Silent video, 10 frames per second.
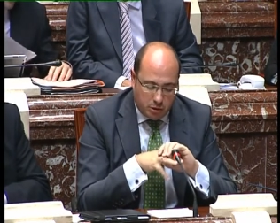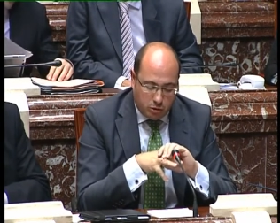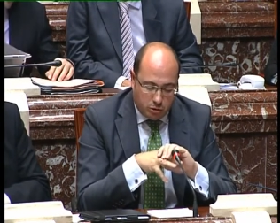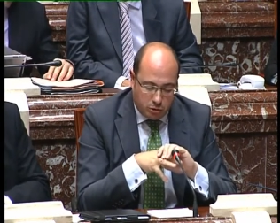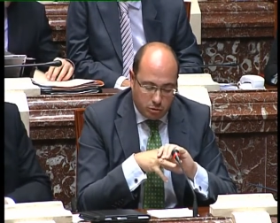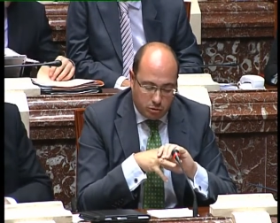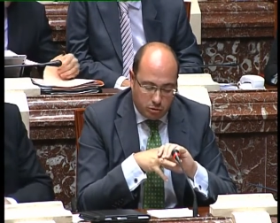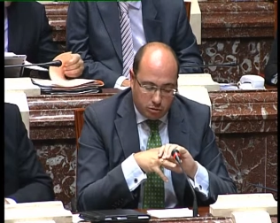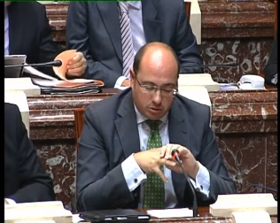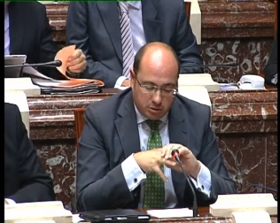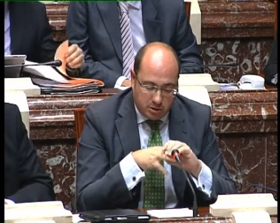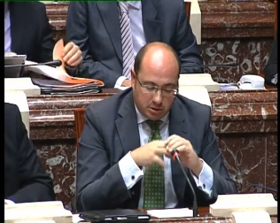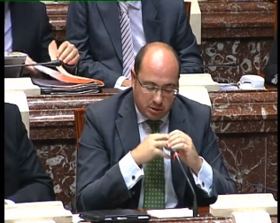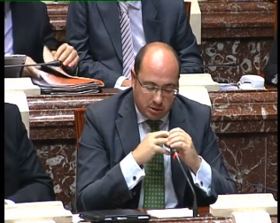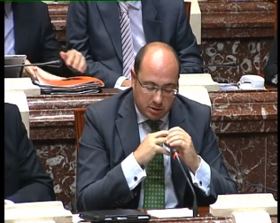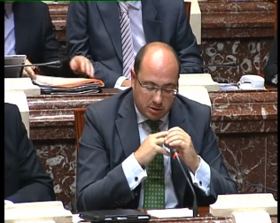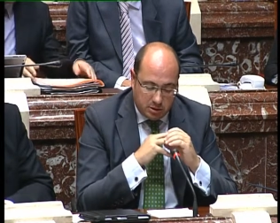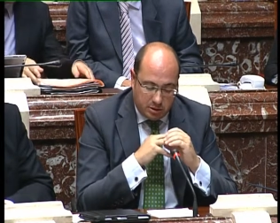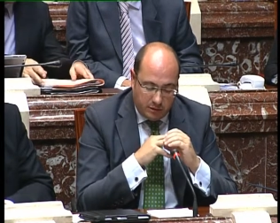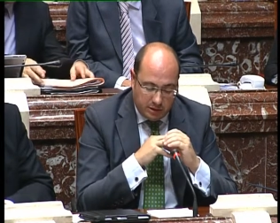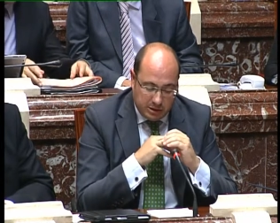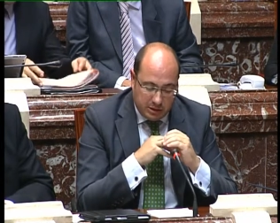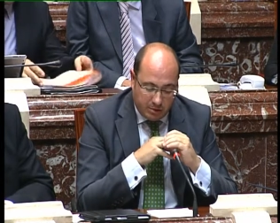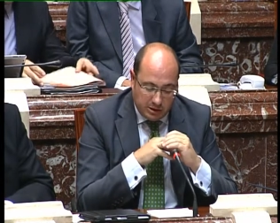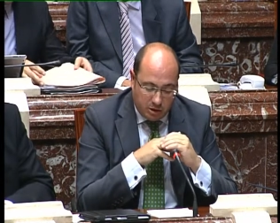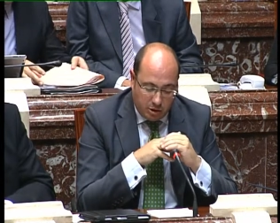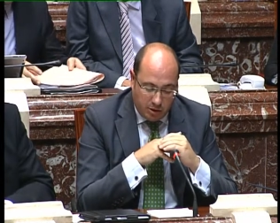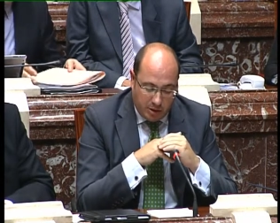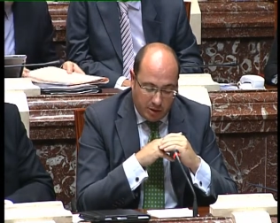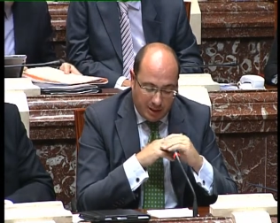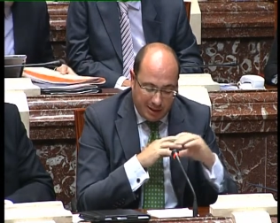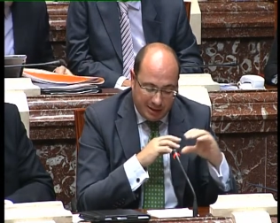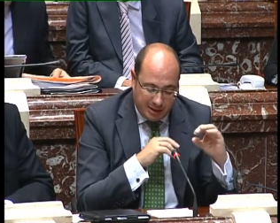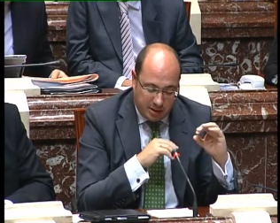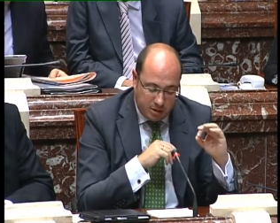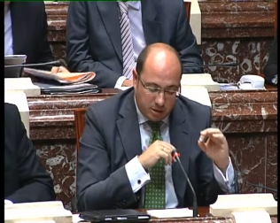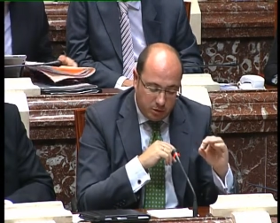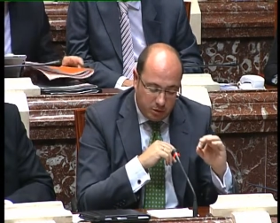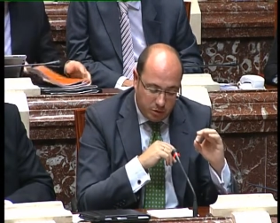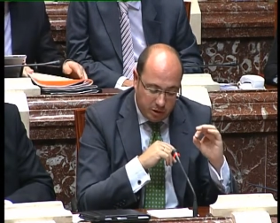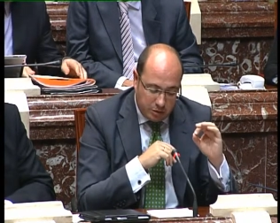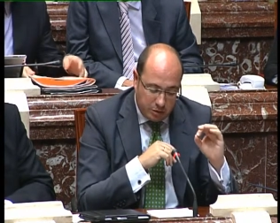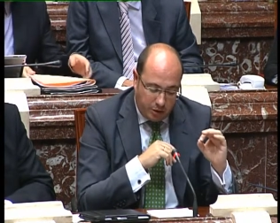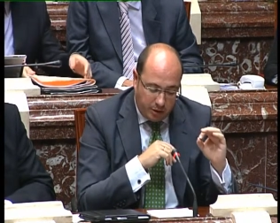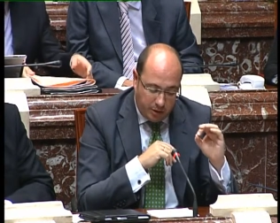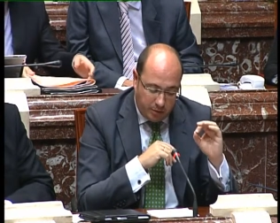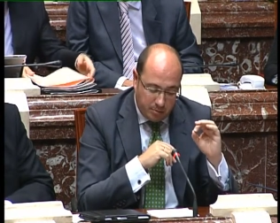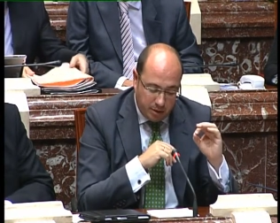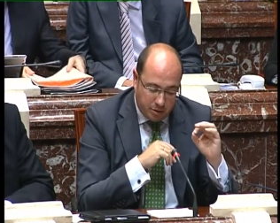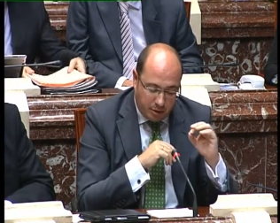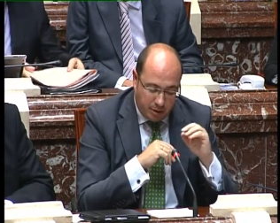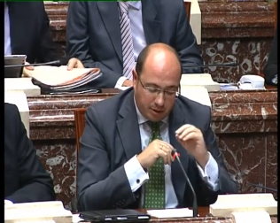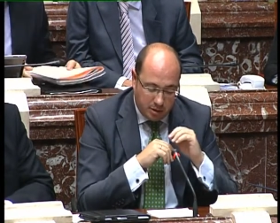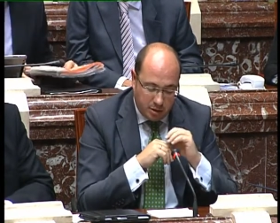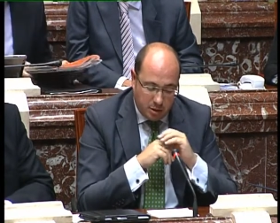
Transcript: Nosotros, eh, efectivamente, como decía, a 31 del 12 de 2012